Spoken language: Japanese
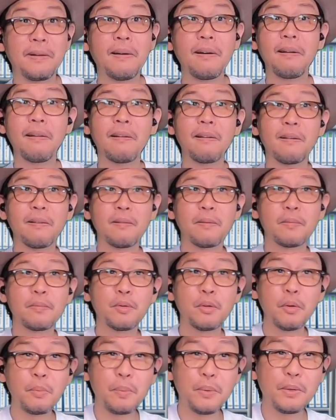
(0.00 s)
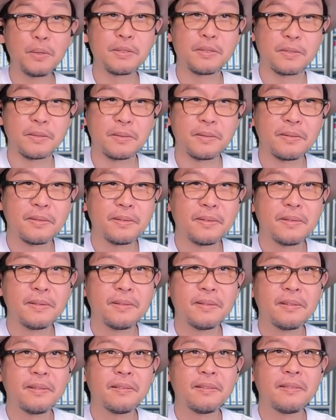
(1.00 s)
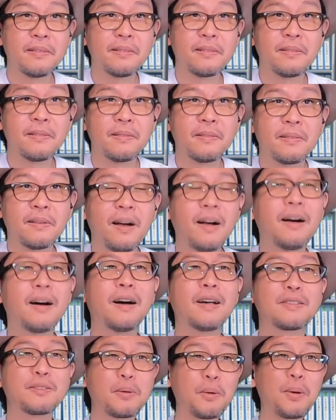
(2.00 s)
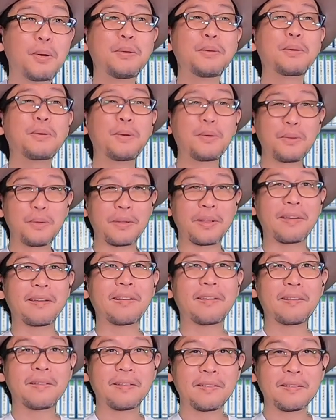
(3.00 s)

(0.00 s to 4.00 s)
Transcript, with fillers: あ、プロポーズああ、そういうことね。